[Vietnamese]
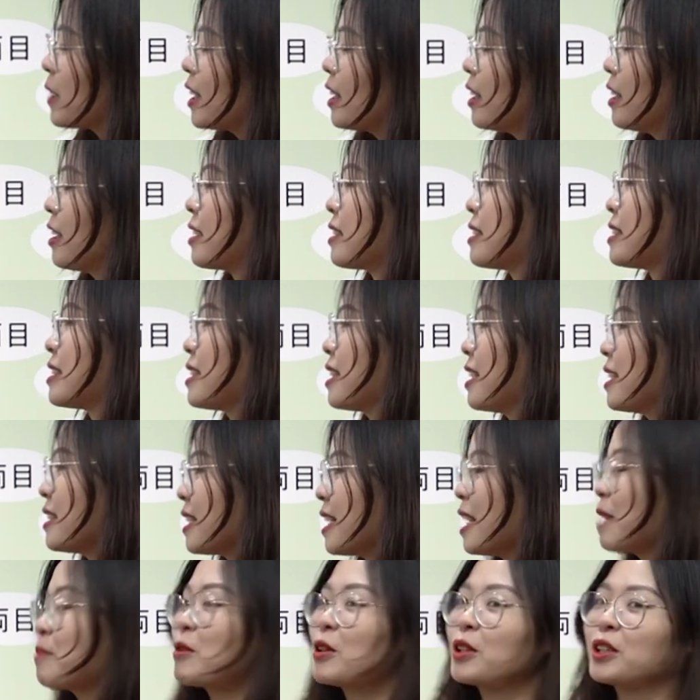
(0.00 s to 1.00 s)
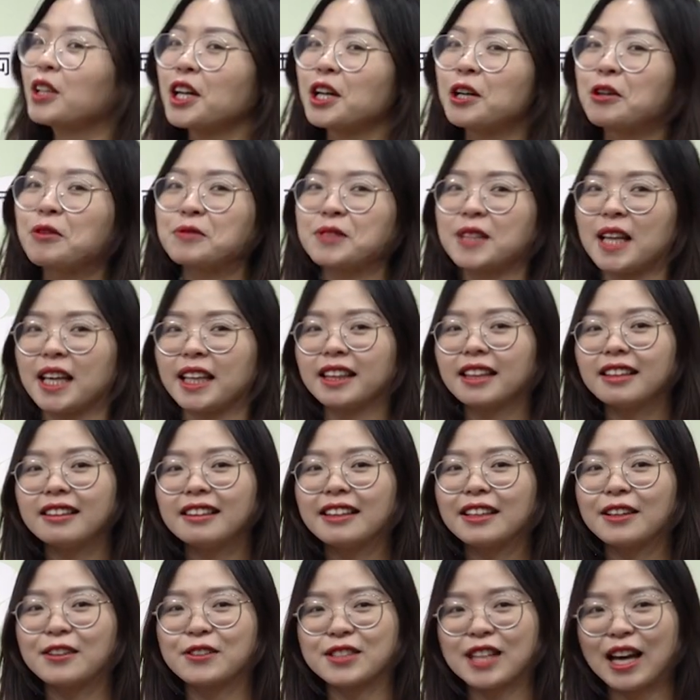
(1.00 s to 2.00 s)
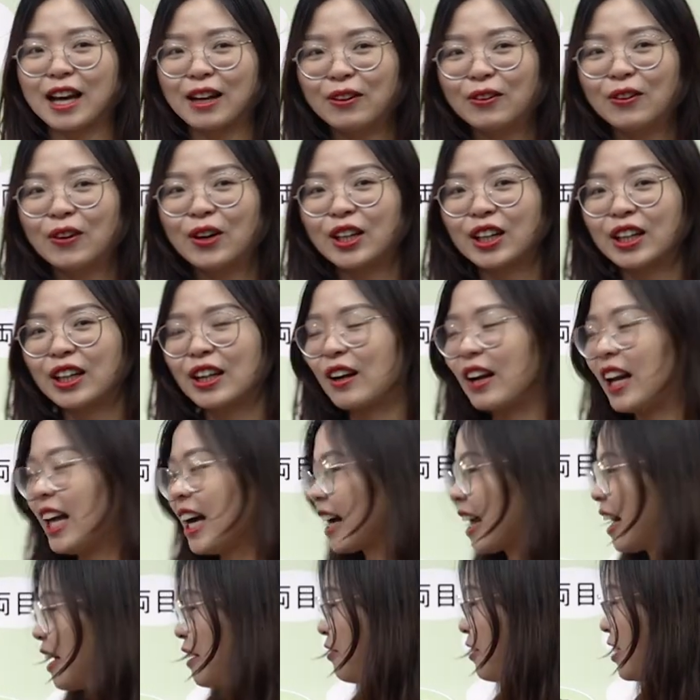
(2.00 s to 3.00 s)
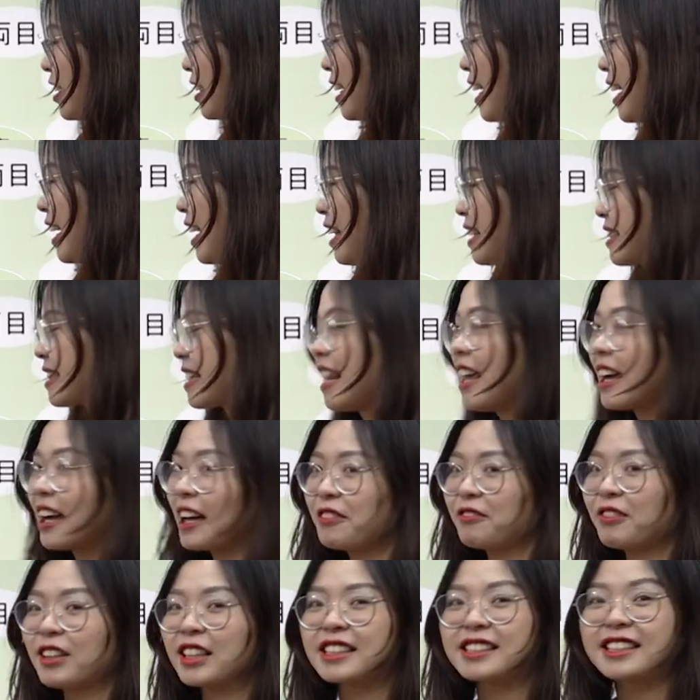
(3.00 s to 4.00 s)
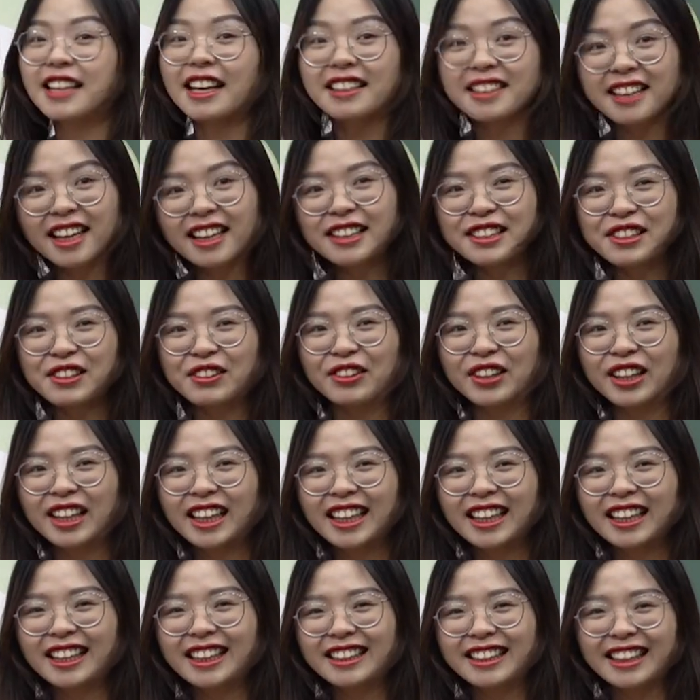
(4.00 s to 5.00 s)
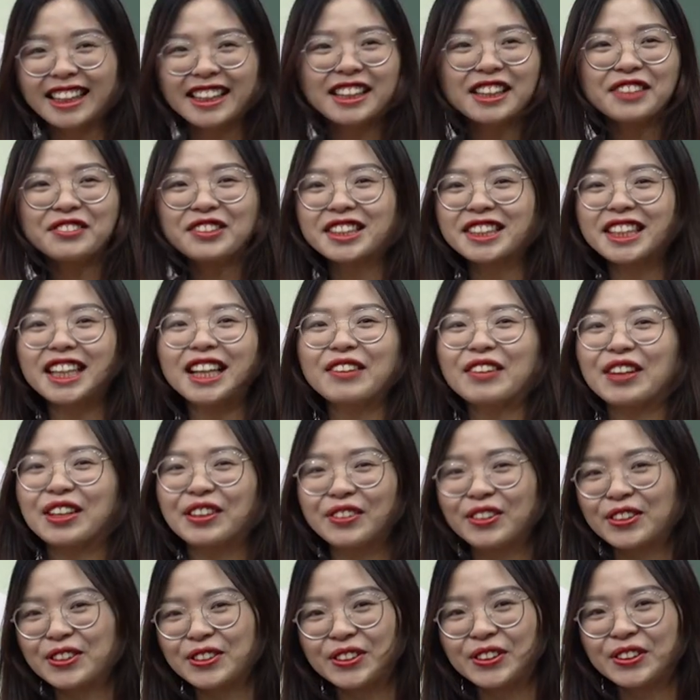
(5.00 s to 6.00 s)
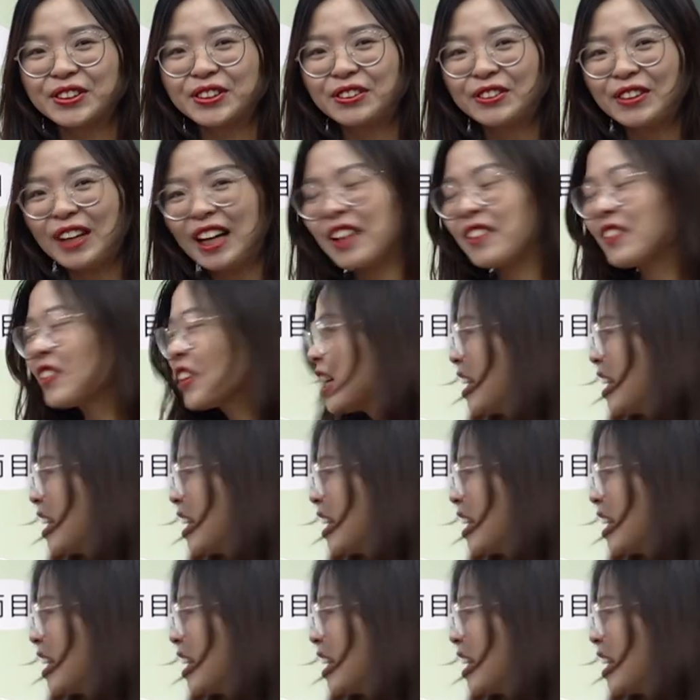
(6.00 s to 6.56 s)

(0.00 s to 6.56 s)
nhất ở giữa chắc là mọi người cũng sẽ tự hiểu ra luôn đó là cái phần này sẽ là cái phần dễ nhất rồi những cái từ vựng rất là quen thuộc rồi đúng không ạ